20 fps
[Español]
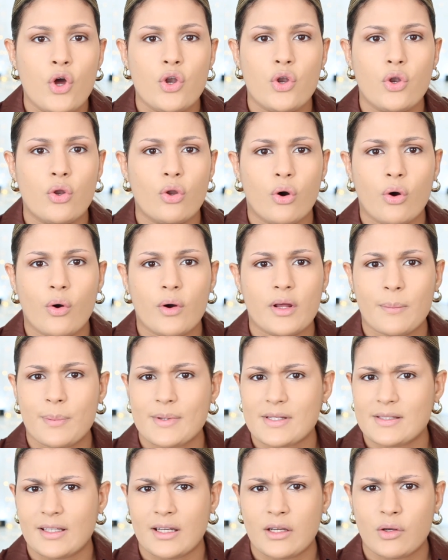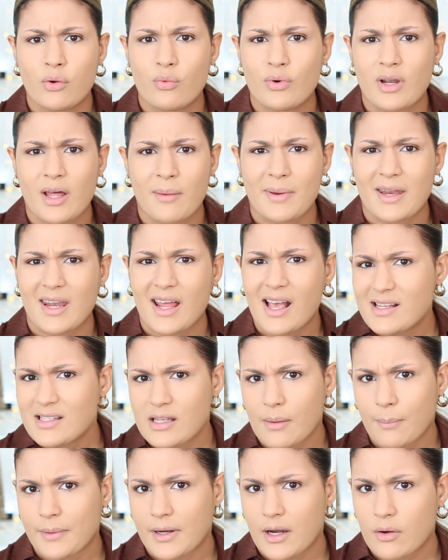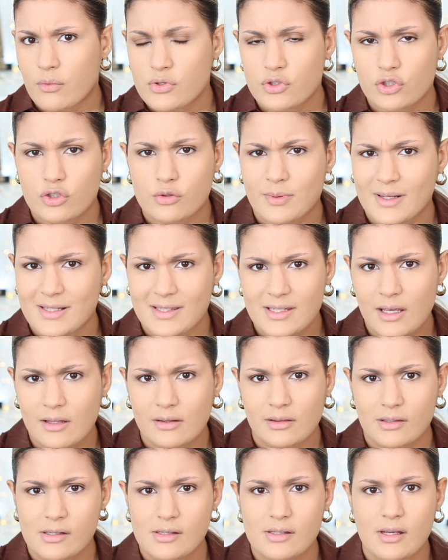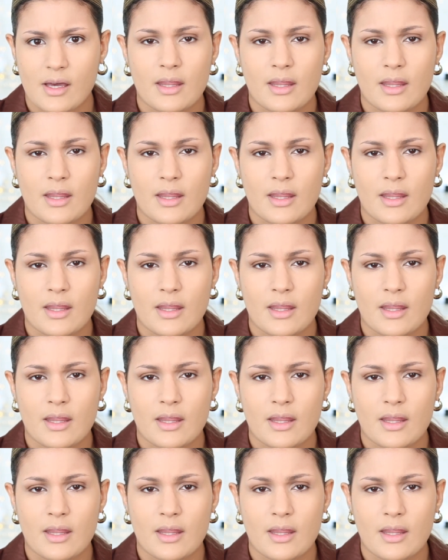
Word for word: no representa ninguna amenaza para nuestros pacientes,